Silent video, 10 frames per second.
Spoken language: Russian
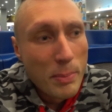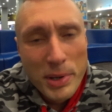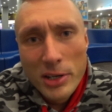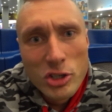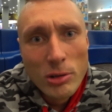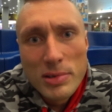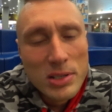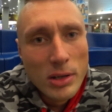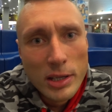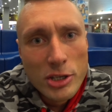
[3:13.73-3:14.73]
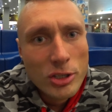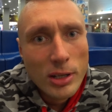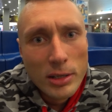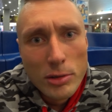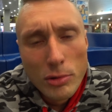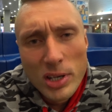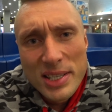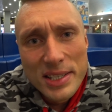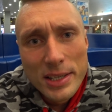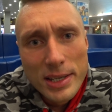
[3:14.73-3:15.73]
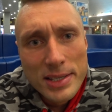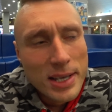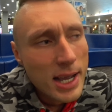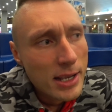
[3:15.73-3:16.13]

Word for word: опять же, Руслана читала нюансы есть,